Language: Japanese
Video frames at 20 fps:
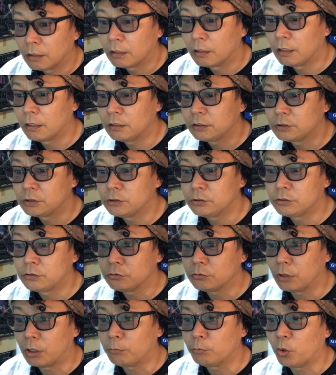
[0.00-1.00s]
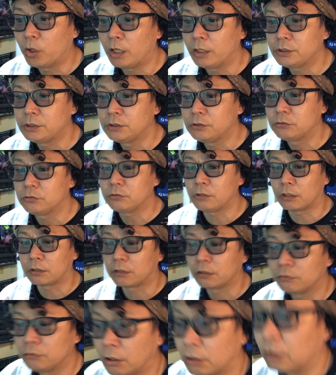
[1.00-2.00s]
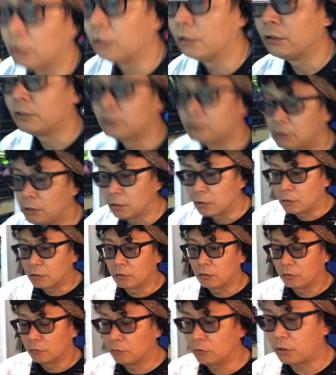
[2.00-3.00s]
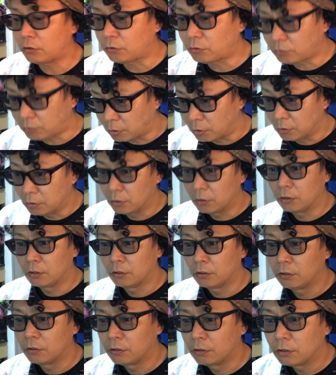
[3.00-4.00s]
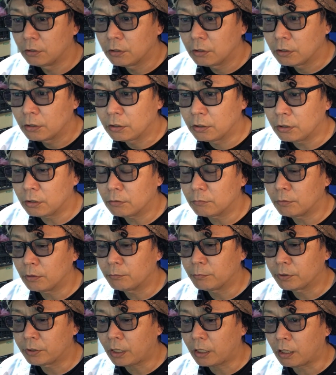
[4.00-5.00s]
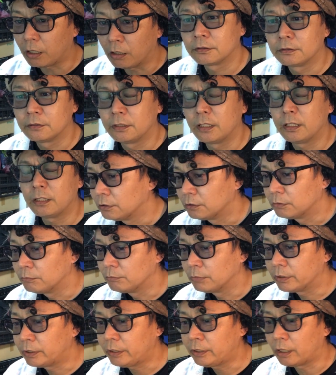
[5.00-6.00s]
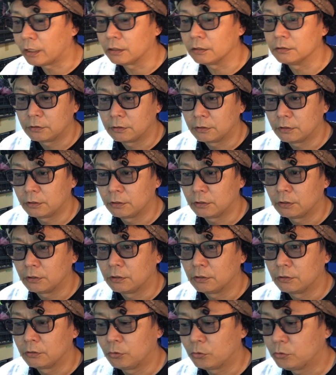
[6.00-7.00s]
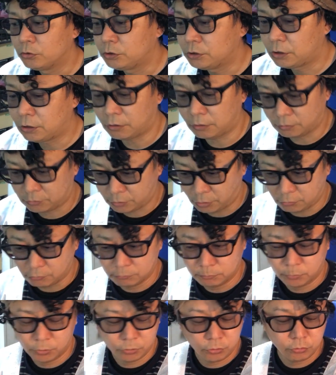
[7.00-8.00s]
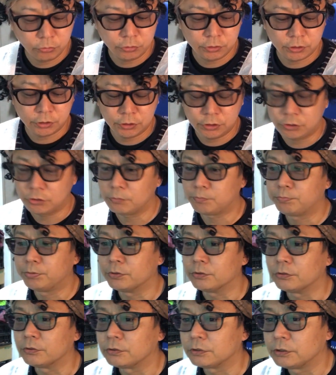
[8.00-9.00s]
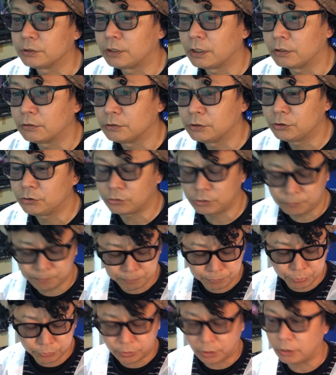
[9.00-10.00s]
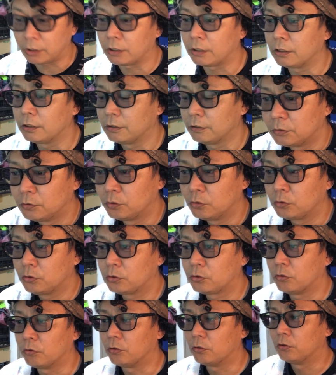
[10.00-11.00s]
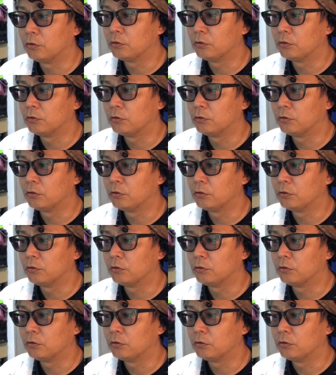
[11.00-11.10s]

あ、配信中。あ、もう配信中になってるやん。え、うわえ、まだかえ、まだやん。6時からちゃうもう6時20分過ぎてる21分やでどういうことん